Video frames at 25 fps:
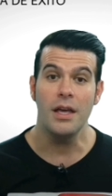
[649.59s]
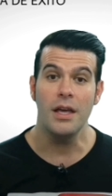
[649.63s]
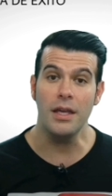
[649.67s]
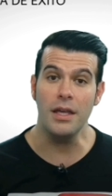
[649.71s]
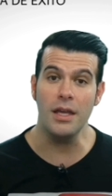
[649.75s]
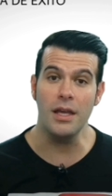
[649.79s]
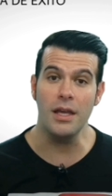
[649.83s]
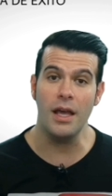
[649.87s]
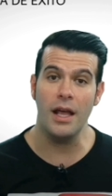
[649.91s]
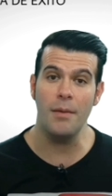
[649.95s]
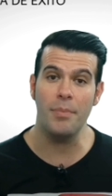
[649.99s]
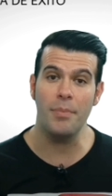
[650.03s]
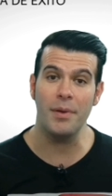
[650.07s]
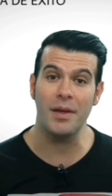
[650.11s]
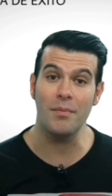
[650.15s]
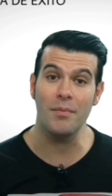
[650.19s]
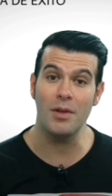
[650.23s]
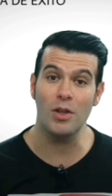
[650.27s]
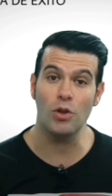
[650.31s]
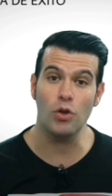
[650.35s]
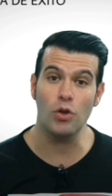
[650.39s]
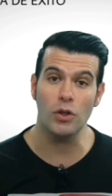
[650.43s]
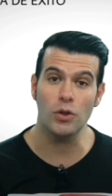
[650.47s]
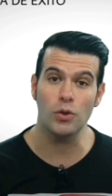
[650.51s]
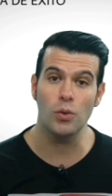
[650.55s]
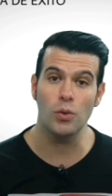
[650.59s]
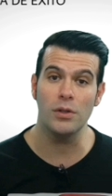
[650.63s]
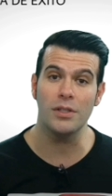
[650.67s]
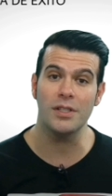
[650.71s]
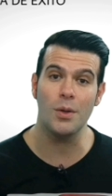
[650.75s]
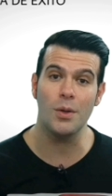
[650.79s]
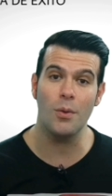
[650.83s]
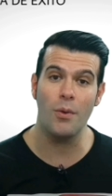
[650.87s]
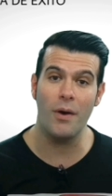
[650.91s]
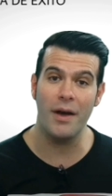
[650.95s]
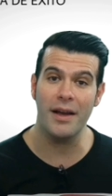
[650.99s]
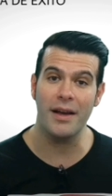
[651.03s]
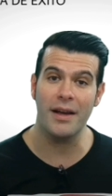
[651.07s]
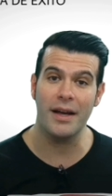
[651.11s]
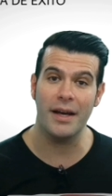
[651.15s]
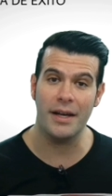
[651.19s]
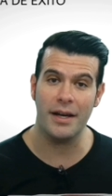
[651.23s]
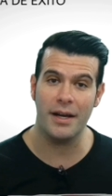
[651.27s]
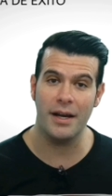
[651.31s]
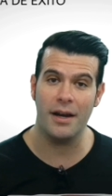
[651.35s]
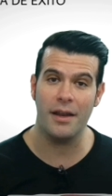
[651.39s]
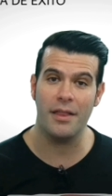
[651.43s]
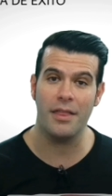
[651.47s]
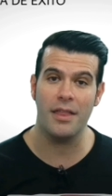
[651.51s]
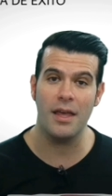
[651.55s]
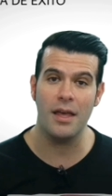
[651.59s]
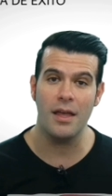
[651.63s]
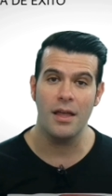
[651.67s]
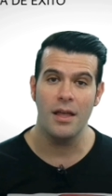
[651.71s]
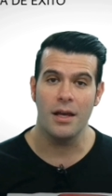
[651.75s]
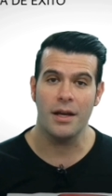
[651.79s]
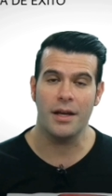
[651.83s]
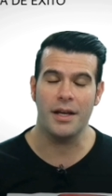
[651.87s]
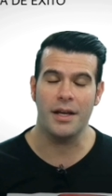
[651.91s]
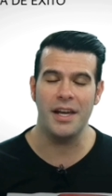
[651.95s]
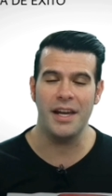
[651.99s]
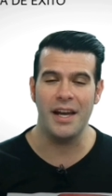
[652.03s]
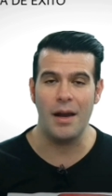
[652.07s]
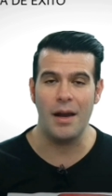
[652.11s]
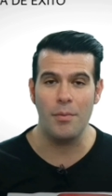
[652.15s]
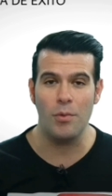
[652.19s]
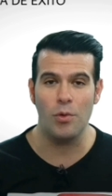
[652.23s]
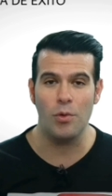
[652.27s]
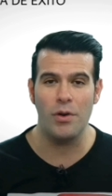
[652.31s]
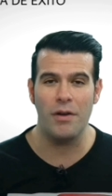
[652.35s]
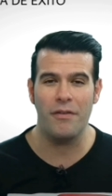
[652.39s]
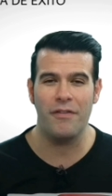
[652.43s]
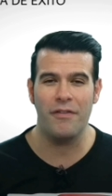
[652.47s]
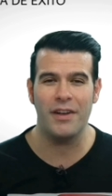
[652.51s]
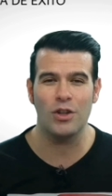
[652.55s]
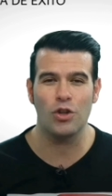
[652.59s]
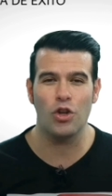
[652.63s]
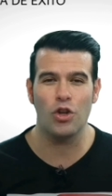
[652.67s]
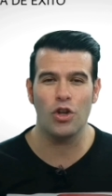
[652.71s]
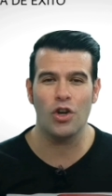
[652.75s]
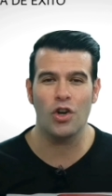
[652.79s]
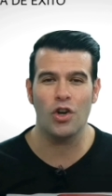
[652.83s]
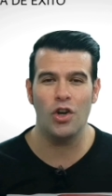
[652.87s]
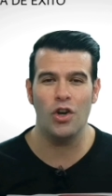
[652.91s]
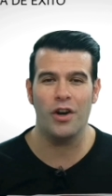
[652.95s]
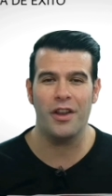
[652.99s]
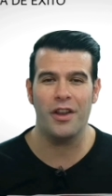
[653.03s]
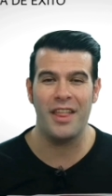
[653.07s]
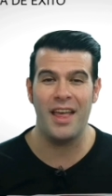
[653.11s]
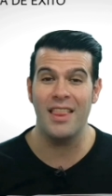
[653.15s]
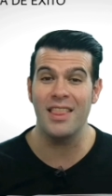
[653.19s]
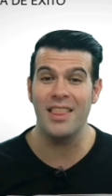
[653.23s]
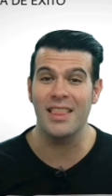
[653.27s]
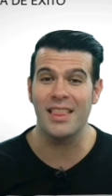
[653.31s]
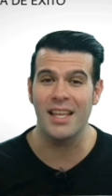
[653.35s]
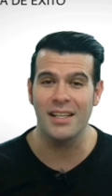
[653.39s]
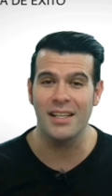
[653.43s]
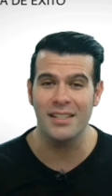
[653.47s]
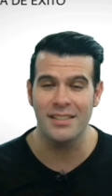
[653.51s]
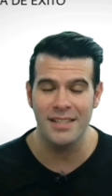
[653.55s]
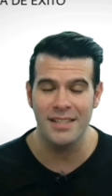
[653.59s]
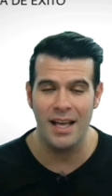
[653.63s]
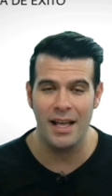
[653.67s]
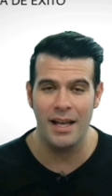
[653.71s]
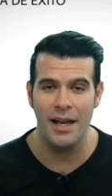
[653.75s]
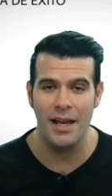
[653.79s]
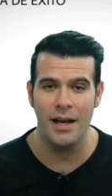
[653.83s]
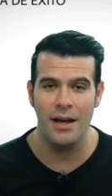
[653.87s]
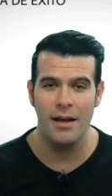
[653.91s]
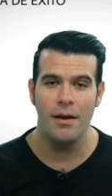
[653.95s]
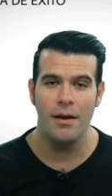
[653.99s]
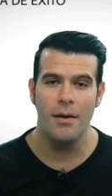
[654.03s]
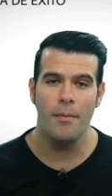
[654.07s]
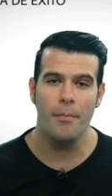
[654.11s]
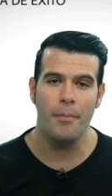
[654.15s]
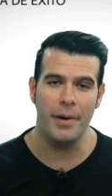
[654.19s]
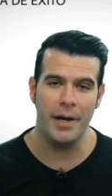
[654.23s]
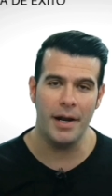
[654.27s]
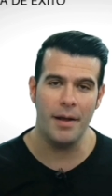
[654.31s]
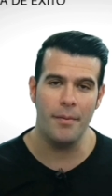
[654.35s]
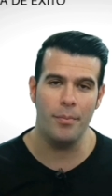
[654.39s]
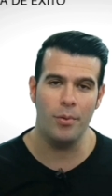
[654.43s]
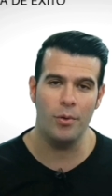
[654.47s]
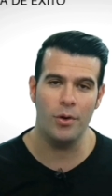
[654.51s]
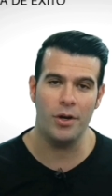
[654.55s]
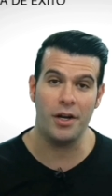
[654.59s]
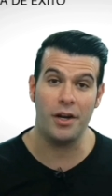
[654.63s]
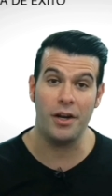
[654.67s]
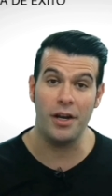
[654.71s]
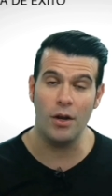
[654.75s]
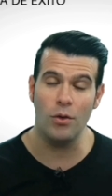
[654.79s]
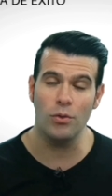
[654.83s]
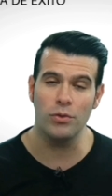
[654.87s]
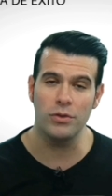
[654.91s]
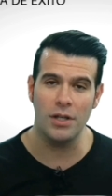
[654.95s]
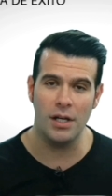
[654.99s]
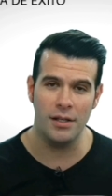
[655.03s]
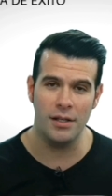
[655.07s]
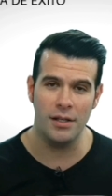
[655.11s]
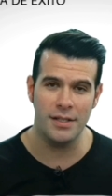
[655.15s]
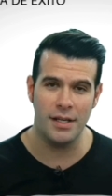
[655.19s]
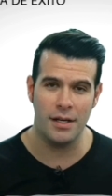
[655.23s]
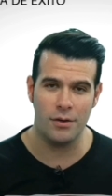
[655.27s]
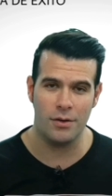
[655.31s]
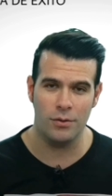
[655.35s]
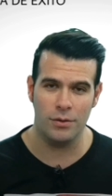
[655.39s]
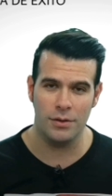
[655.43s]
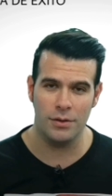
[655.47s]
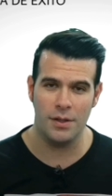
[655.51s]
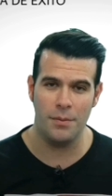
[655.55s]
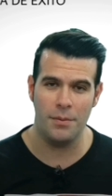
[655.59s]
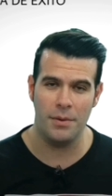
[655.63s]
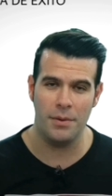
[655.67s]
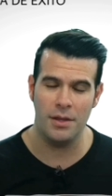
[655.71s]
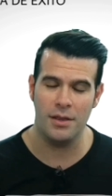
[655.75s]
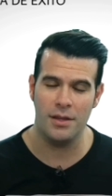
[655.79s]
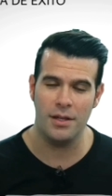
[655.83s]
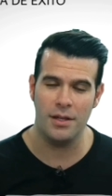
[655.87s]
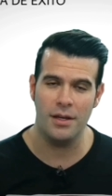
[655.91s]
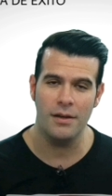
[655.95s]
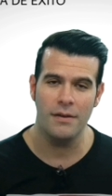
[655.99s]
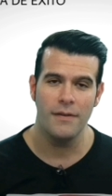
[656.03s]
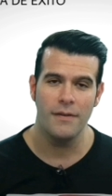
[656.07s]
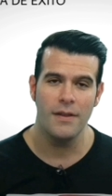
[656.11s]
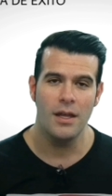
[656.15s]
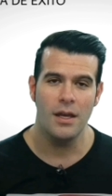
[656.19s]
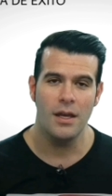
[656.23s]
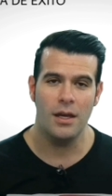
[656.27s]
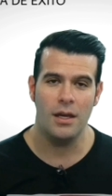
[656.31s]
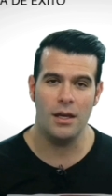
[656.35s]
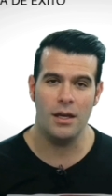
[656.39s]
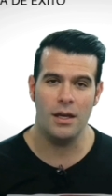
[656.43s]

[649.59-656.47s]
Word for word: y el pigmento azul se va a encargar de generar un efecto de color de antesala para poder neutralizar justamente